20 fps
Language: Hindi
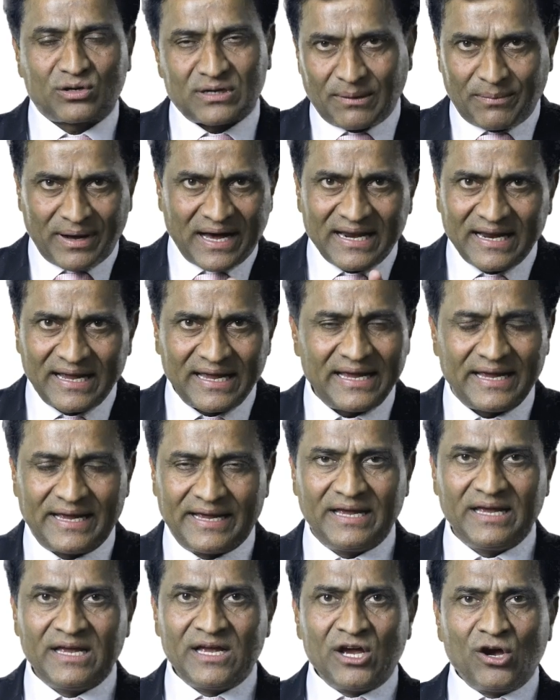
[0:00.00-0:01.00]
और कमा रहे
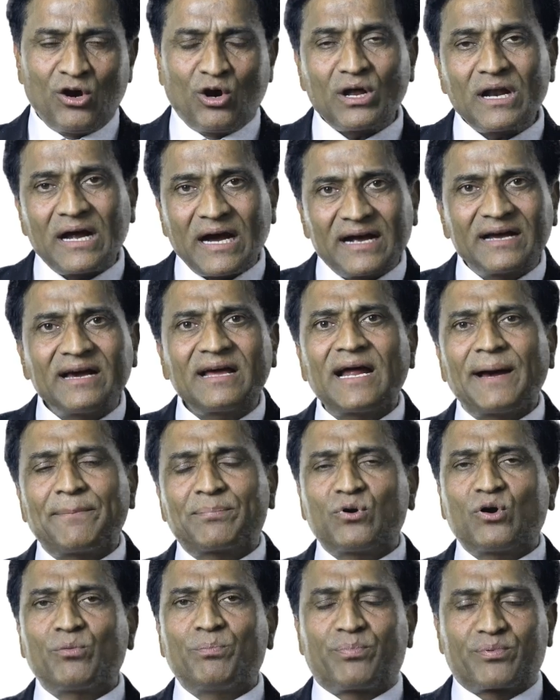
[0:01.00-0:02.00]
हैं और अगर
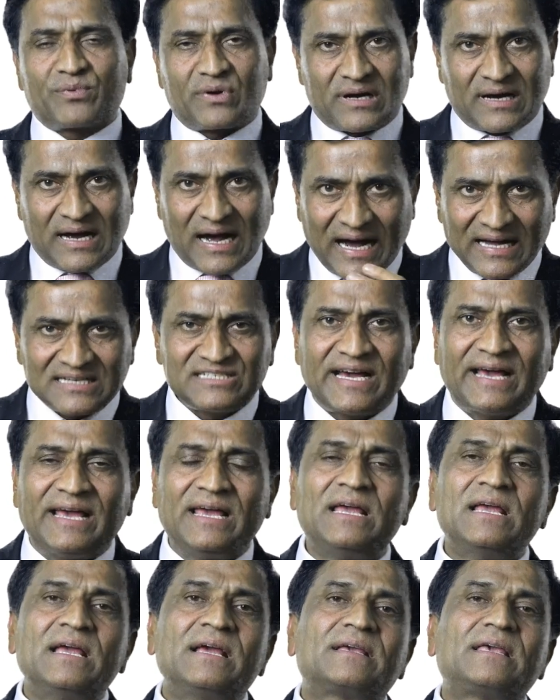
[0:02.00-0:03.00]
आपको कहा
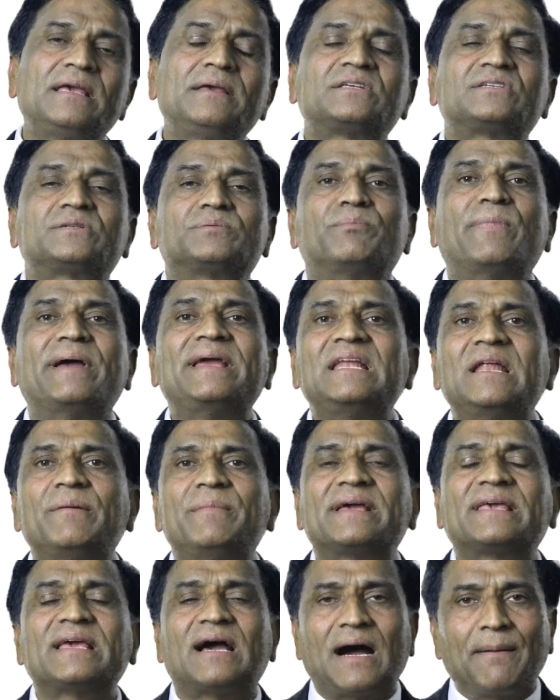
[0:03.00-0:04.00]
जाए कि इस महीने
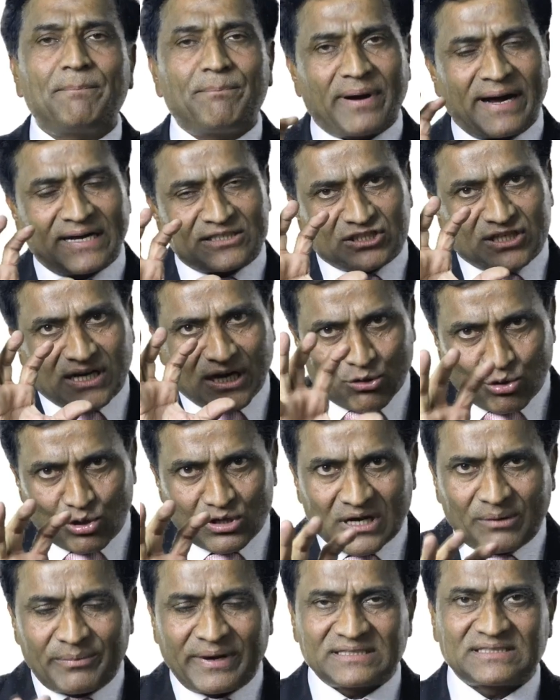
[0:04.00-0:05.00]
में क्या आप पांच करोड़
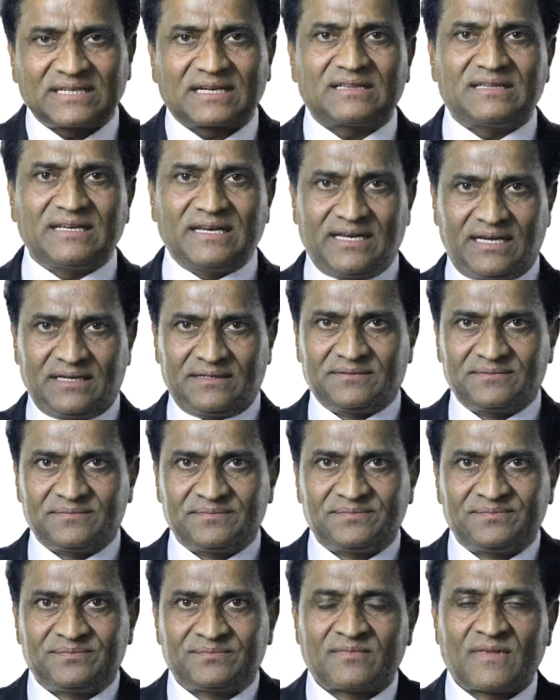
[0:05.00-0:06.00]
कमा सकते हैं
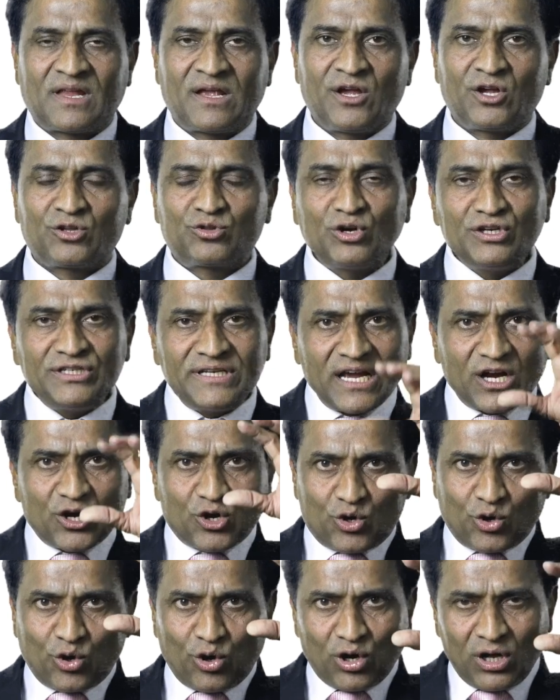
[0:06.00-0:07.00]
तो ये
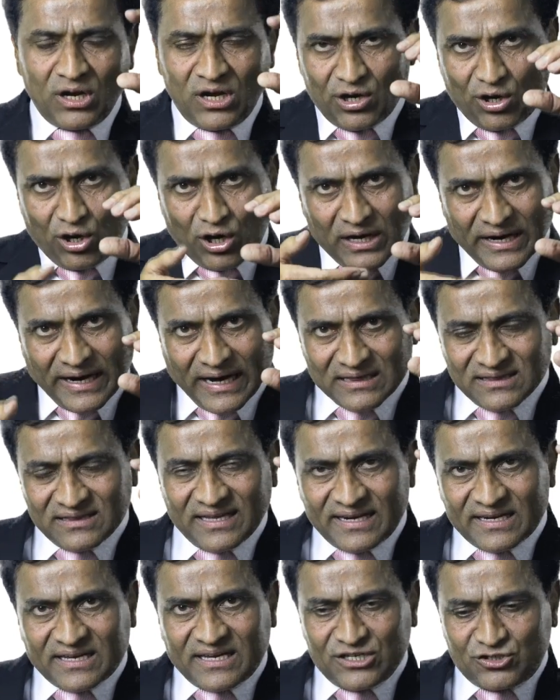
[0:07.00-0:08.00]
गोल और
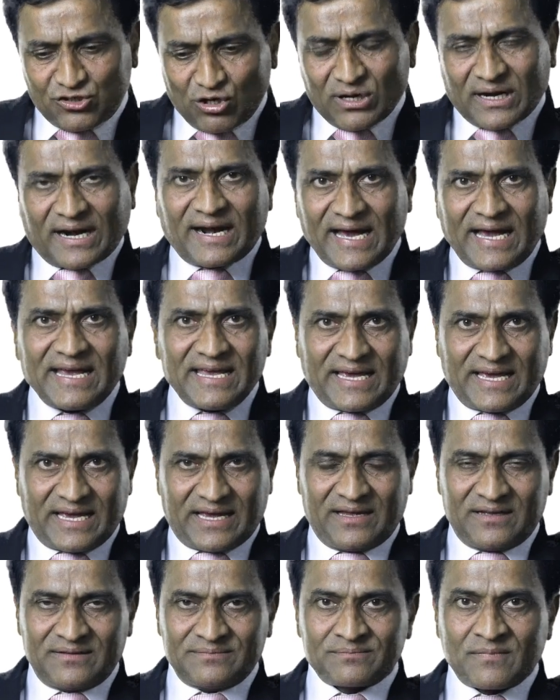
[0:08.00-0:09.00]
अंदर की जो लड़ाई
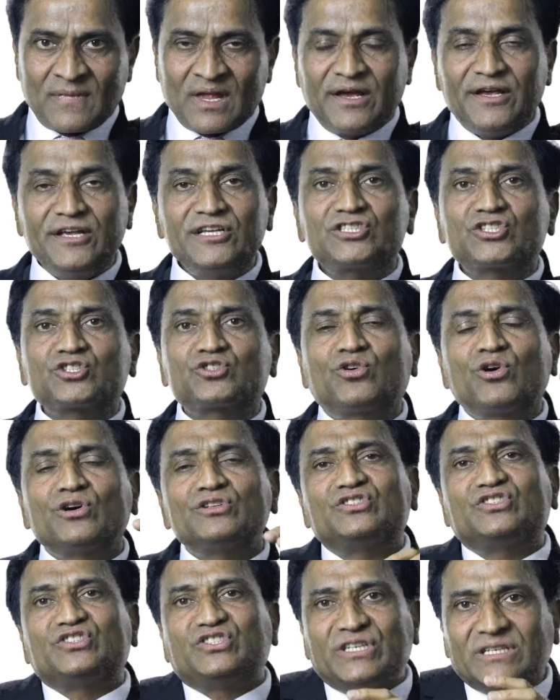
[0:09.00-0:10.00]
है इसको
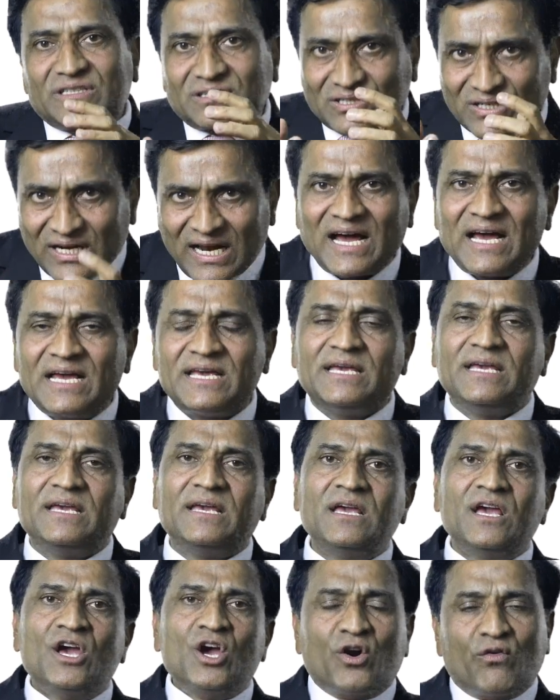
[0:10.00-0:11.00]
जीतना
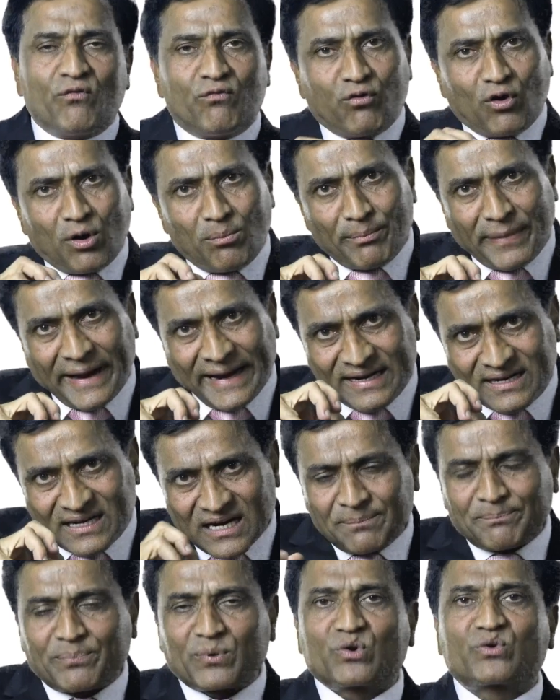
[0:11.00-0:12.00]
ही वो
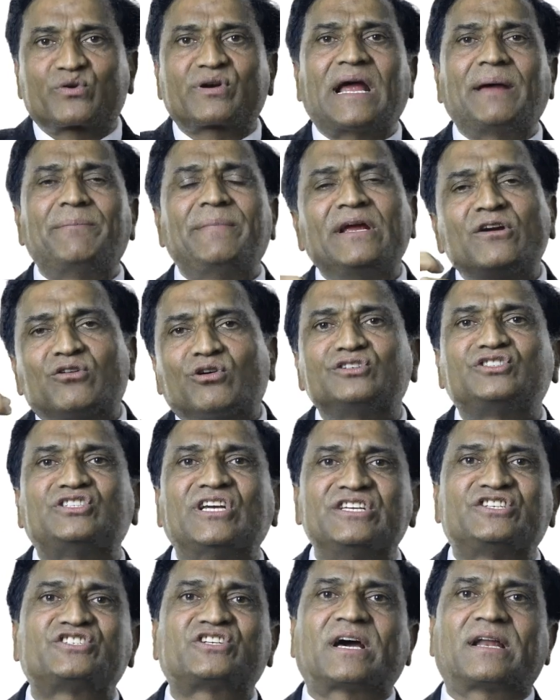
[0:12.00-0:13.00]
मेंटल प्रोग्रामिंग को
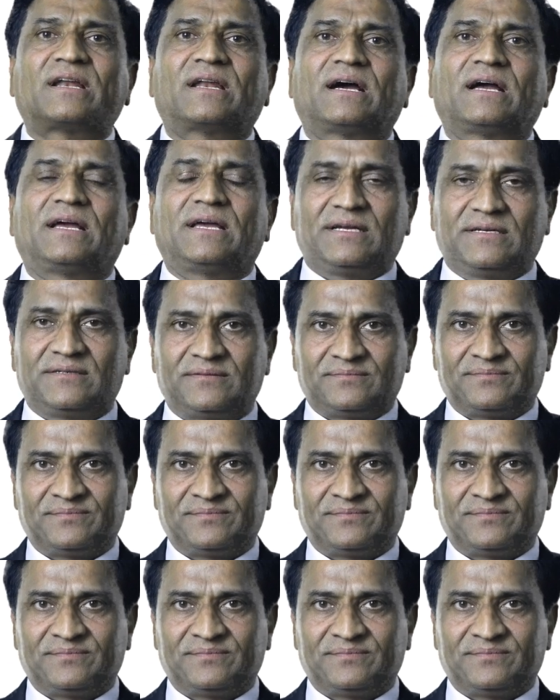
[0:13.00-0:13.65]
चेंज करना है